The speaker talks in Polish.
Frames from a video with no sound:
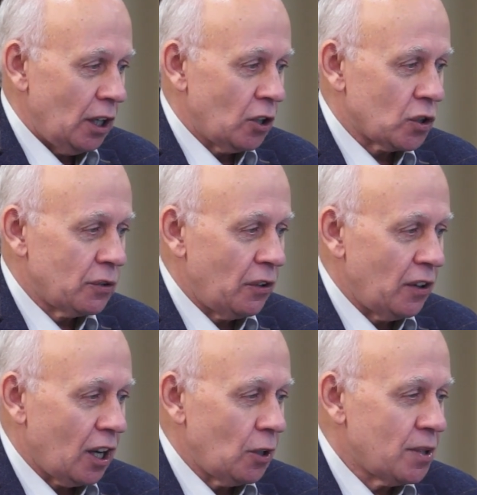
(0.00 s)
i
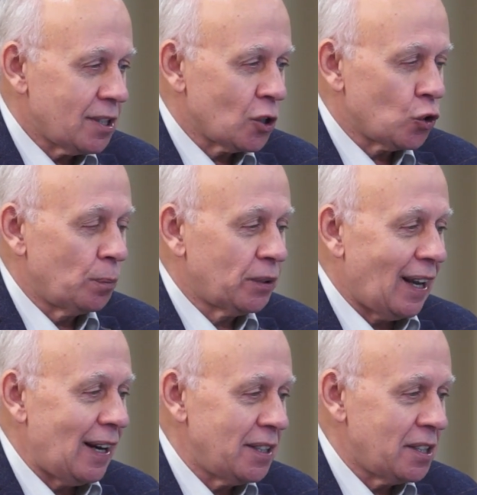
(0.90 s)
rozwijają się
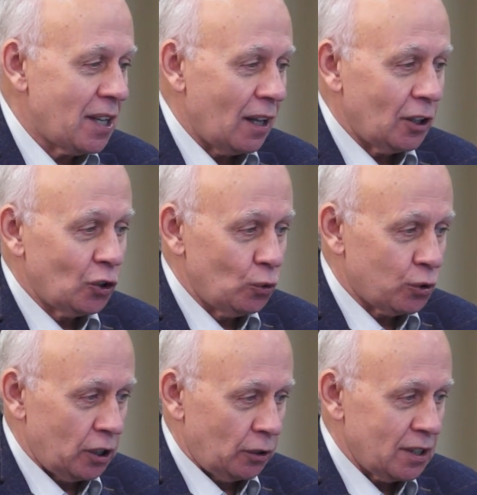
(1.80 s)
subtelnie ciała
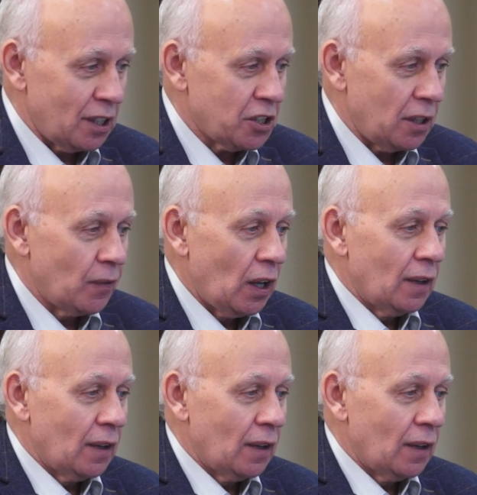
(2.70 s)
duszy, to znaczy